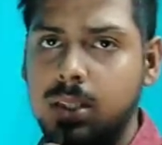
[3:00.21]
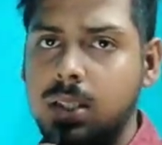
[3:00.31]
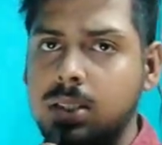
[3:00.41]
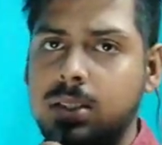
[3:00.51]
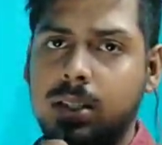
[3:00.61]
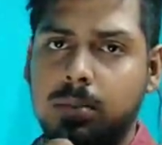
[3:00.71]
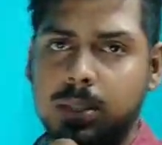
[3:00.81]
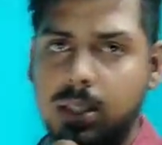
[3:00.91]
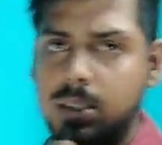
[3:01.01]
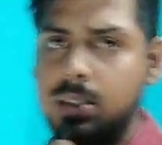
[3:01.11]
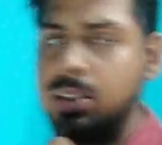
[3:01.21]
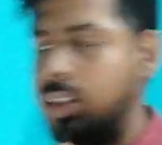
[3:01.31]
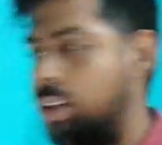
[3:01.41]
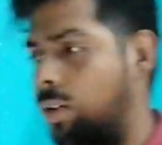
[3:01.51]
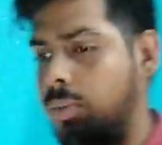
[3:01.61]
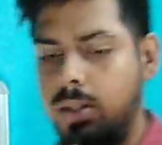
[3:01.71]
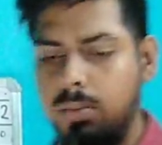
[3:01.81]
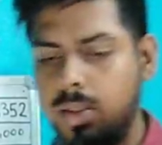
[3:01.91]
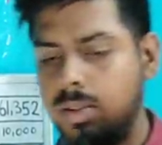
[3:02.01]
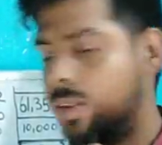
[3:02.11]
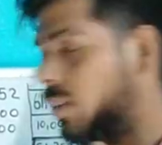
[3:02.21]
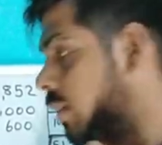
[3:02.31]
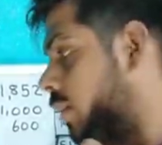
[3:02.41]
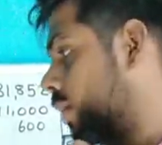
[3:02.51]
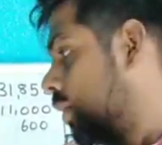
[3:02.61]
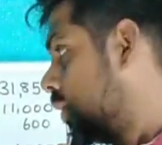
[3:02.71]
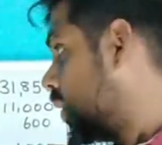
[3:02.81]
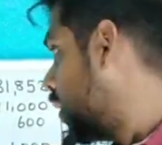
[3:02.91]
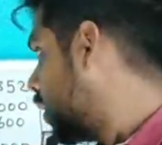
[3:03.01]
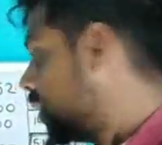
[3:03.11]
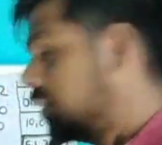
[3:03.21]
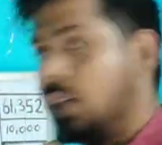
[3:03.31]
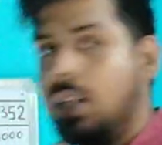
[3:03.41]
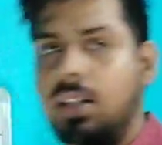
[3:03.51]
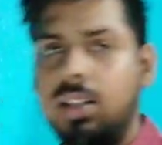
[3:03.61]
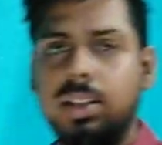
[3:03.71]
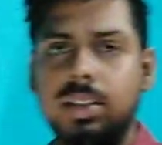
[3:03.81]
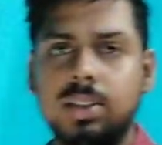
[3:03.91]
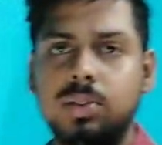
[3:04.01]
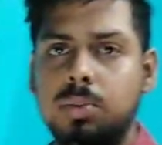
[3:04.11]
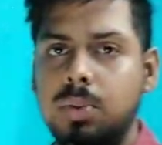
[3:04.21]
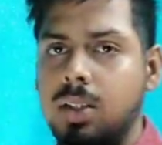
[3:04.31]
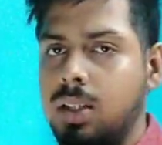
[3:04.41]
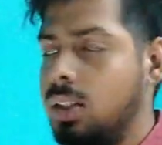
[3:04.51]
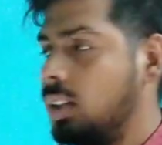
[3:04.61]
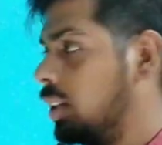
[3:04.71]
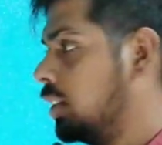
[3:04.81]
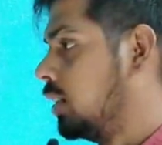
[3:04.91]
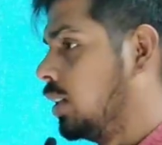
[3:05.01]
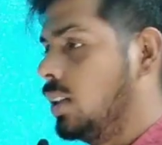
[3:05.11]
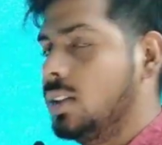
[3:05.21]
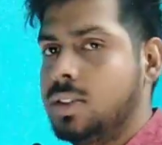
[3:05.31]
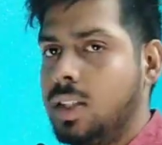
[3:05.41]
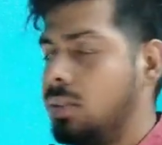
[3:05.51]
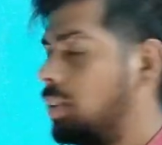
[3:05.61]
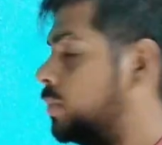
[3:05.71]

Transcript: कितना दीजिएगा बता दीजिएगा कमेंट में है ना ज़्यादा नहीं दस रुपये करके दे दीजिएगा चाय वाय